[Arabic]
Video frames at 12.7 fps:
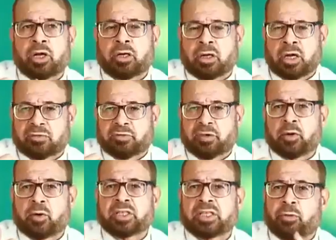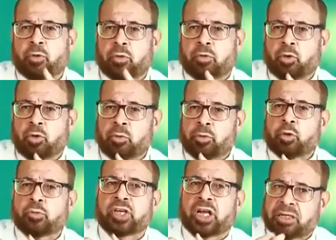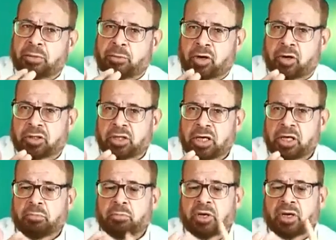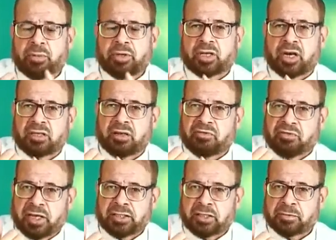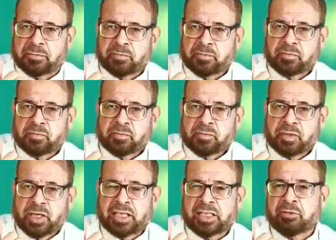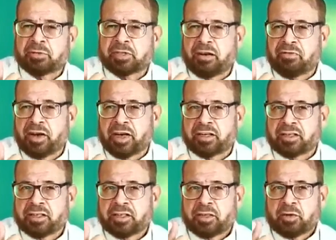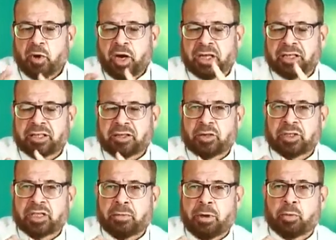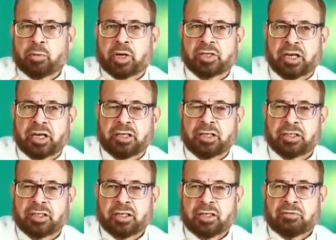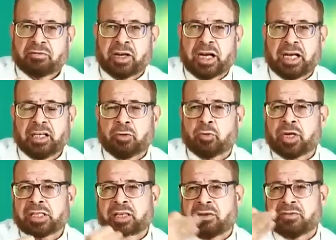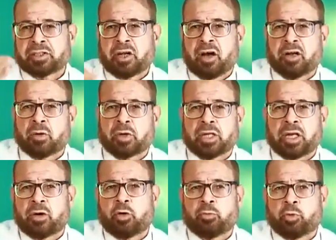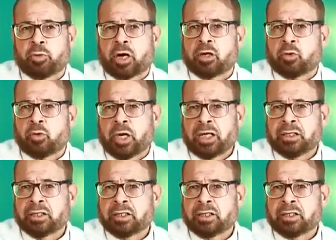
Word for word: الاطفال والذين يبلغوا الحلم منكم ثلاث مرات من قبل صلاه الفجر ناس اللي بتصلي الفجر وحين تضعون ثيابكم من الظهيره فلاحين والناس اللي في الصحاري وكده اللي نوم نوم القيلوله